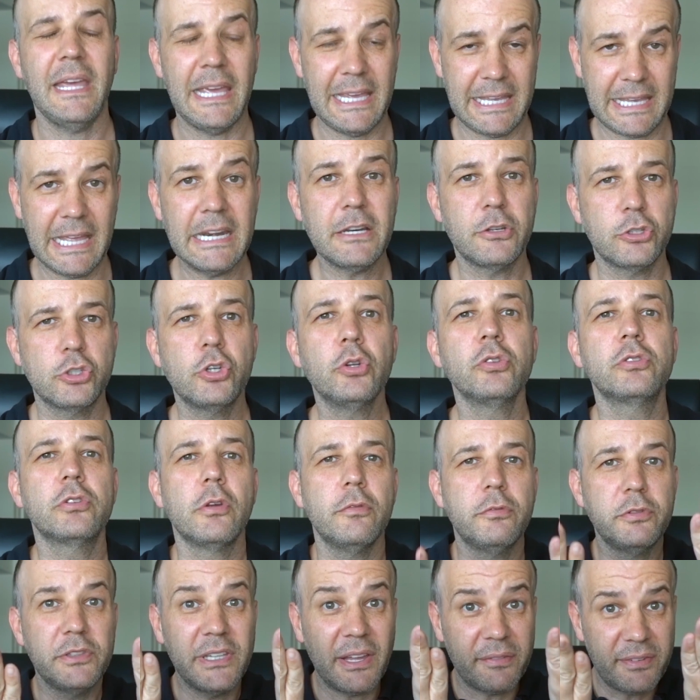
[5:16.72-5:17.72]
et quelque chose que
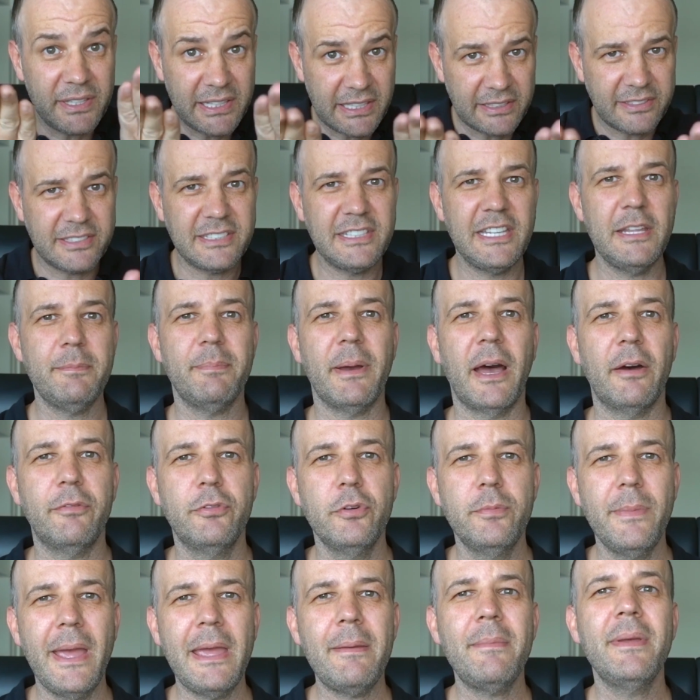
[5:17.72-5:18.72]
vous avez décidé par
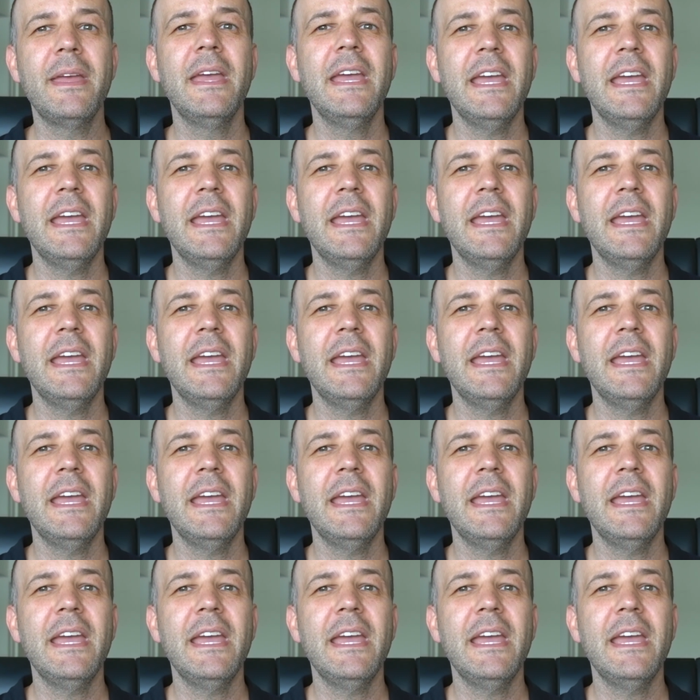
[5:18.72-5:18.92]
vous-même.